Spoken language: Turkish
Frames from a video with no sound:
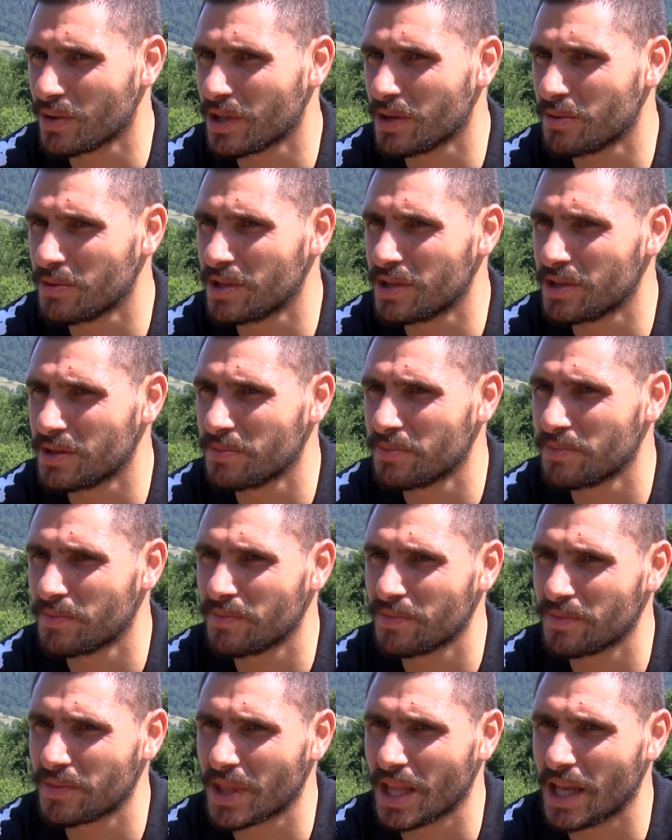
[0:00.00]

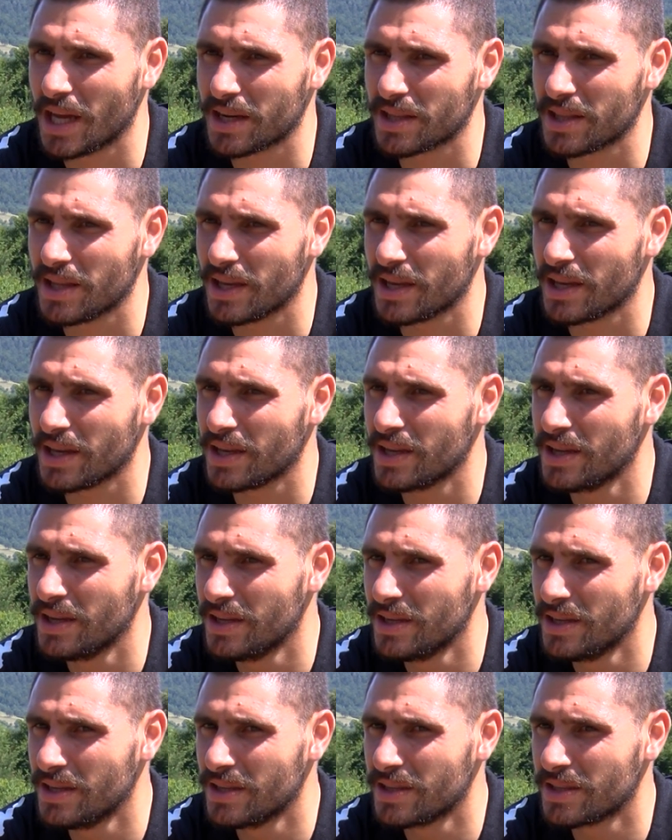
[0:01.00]
olabilirim? Nerede
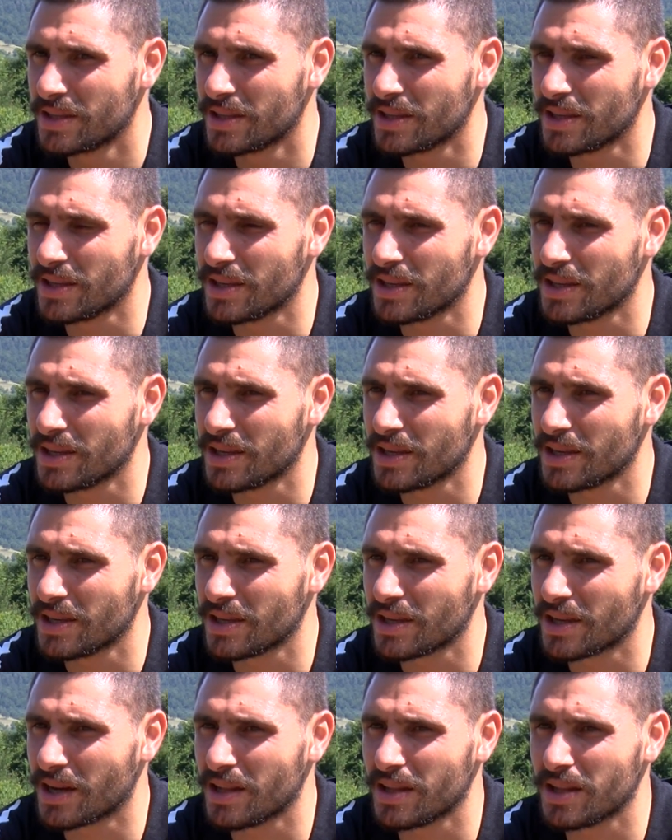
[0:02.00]

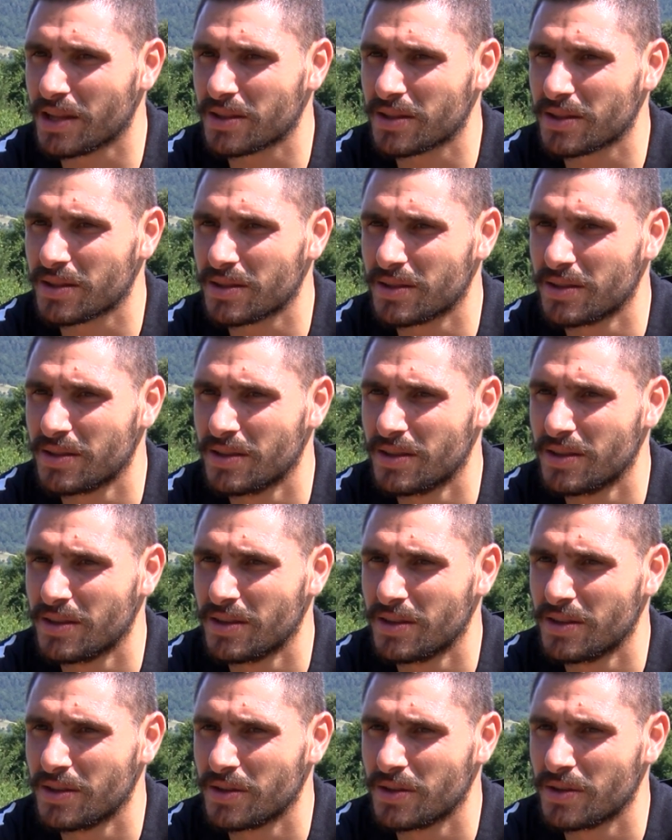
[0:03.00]
e, kalan
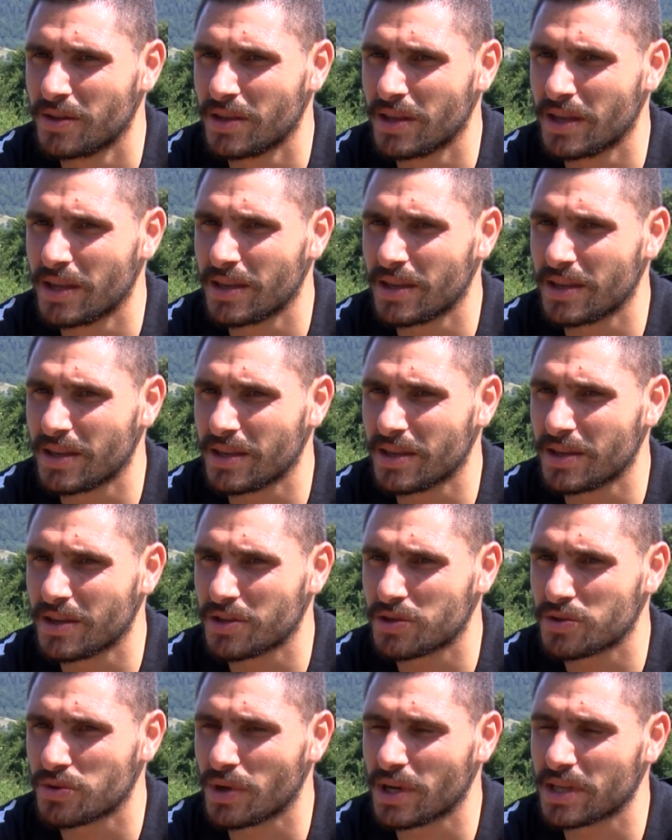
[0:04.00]
e,
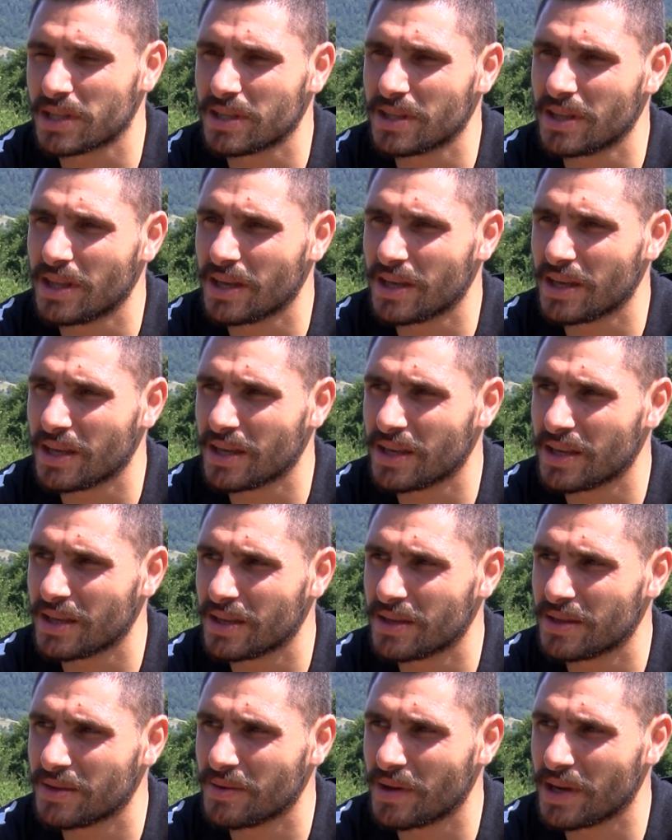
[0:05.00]
şu anki de
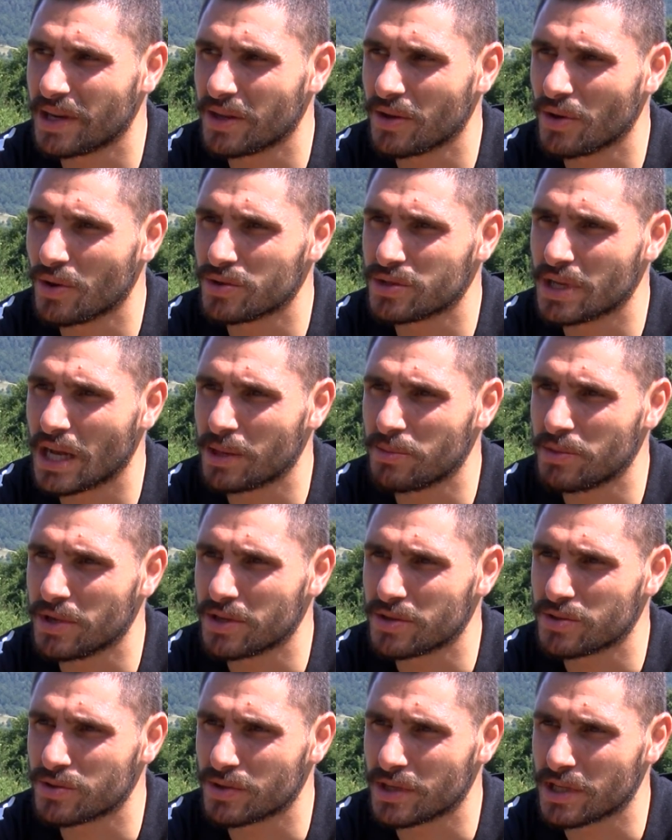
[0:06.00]
hani özel
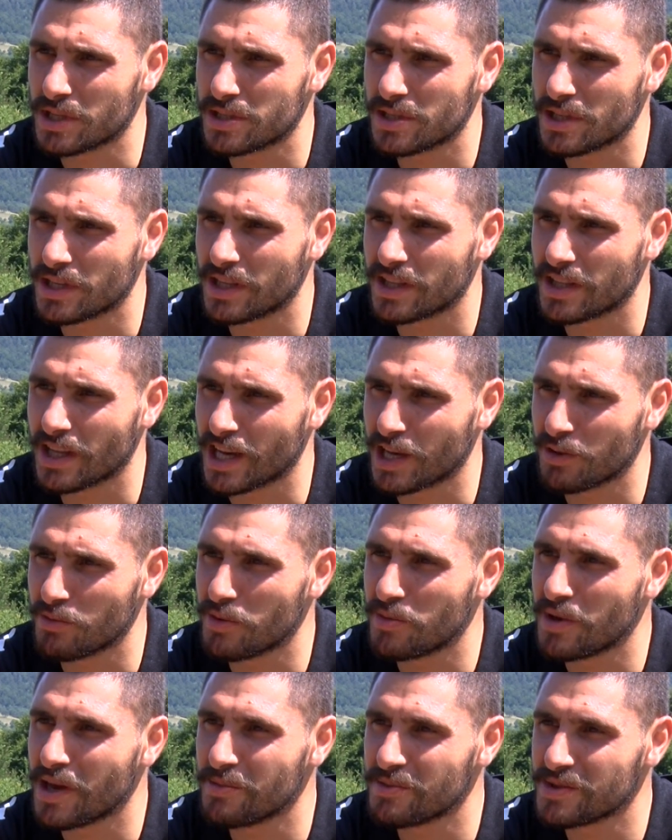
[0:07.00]
bir süreç. İki tane
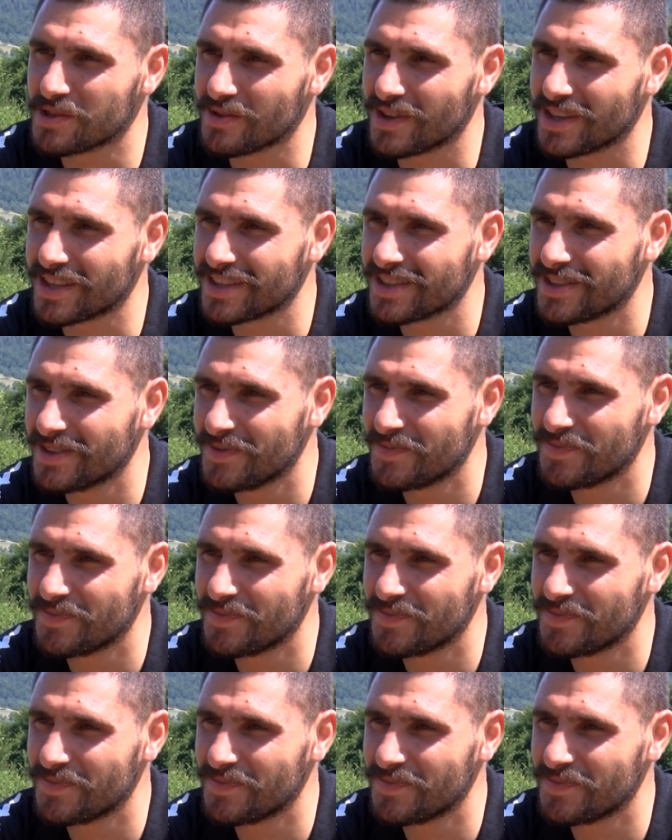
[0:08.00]
bebeğimiz var.